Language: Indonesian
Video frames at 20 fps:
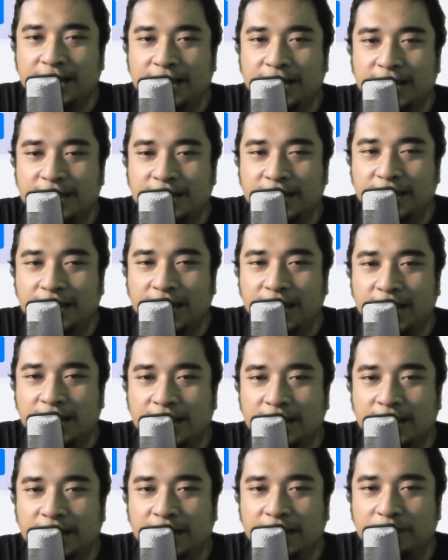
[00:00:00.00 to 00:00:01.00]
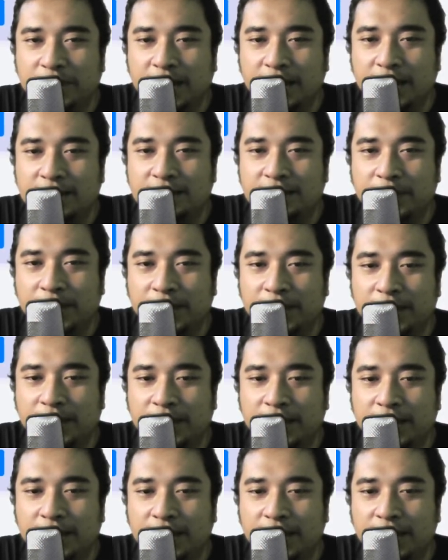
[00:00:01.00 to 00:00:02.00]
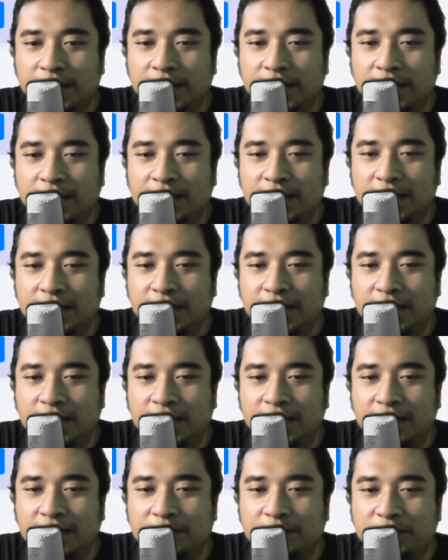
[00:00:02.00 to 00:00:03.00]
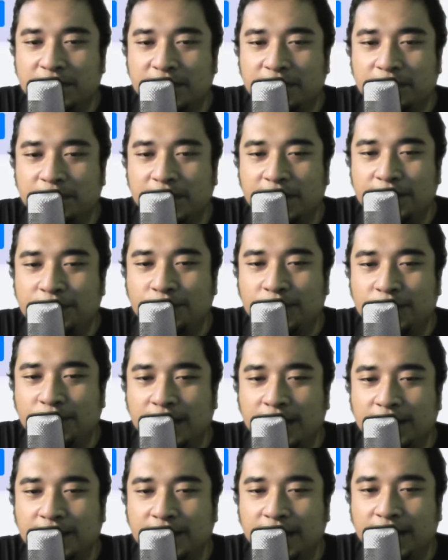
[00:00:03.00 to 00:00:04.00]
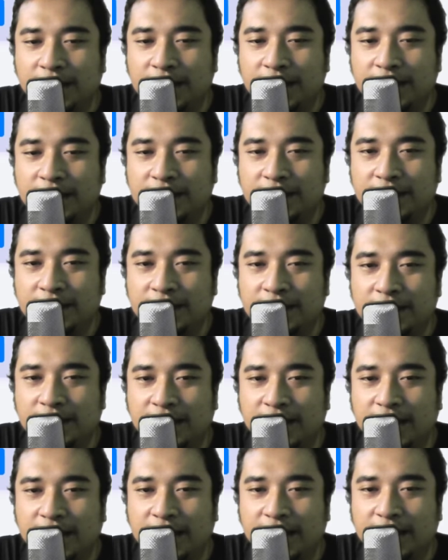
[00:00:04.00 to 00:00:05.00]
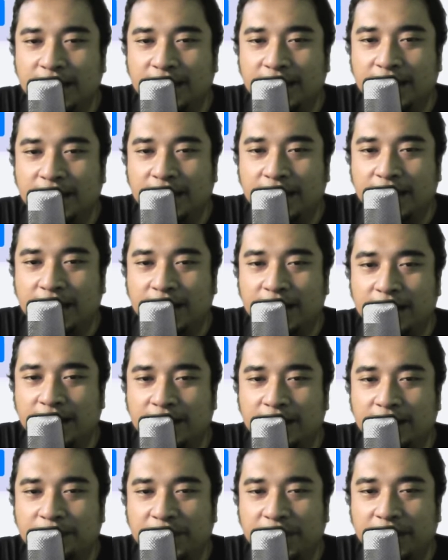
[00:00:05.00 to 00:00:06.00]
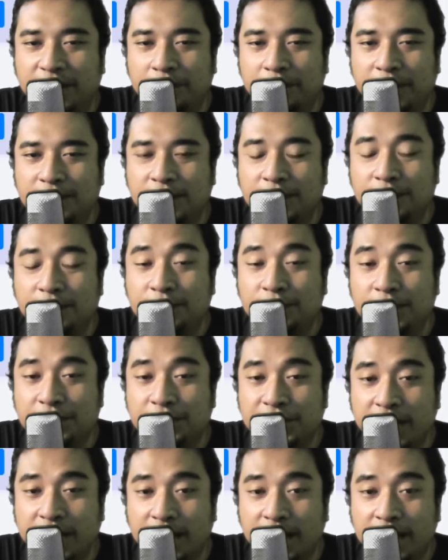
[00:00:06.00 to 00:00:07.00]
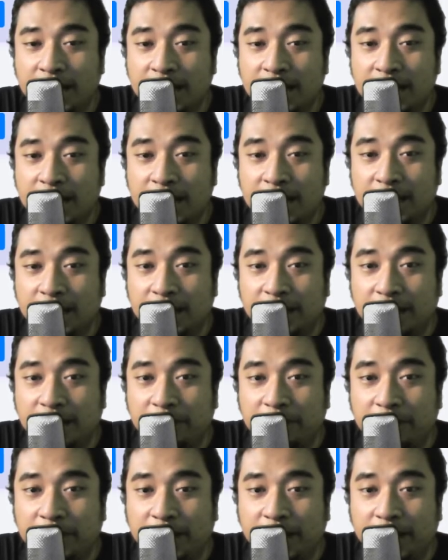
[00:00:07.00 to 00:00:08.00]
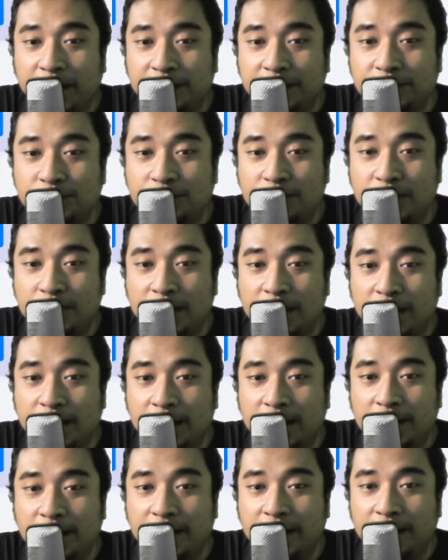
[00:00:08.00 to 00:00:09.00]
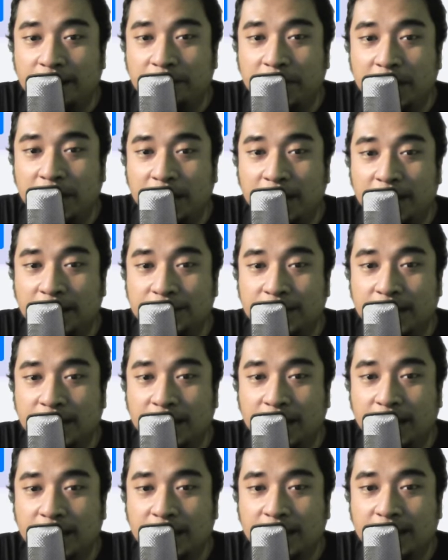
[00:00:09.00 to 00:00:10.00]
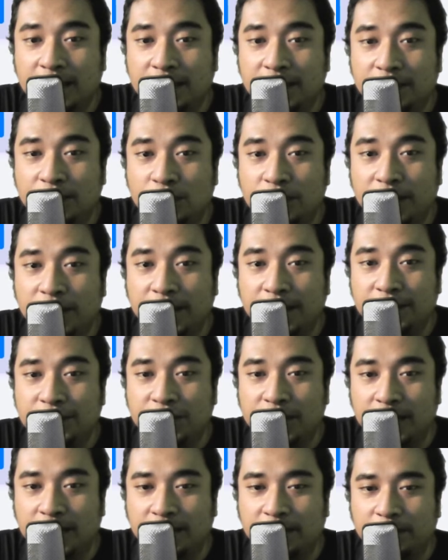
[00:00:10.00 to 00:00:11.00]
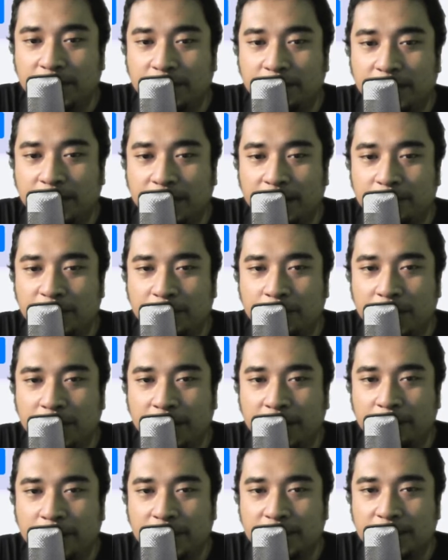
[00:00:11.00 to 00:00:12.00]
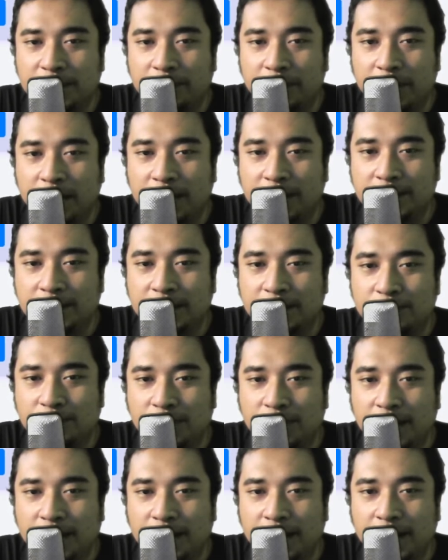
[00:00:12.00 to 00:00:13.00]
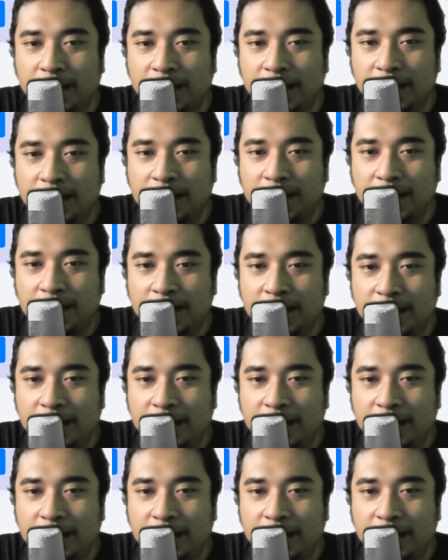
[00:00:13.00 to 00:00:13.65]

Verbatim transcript: Nah, di sini ada tampilan seperti ini. Kita bisa pilih suaranya. Nah, kita karena kita pakai bahasa Indonesia, kita pakai suara yang bahasa Indonesia, teman-teman ya. Berbagai macam bahasa juga ada.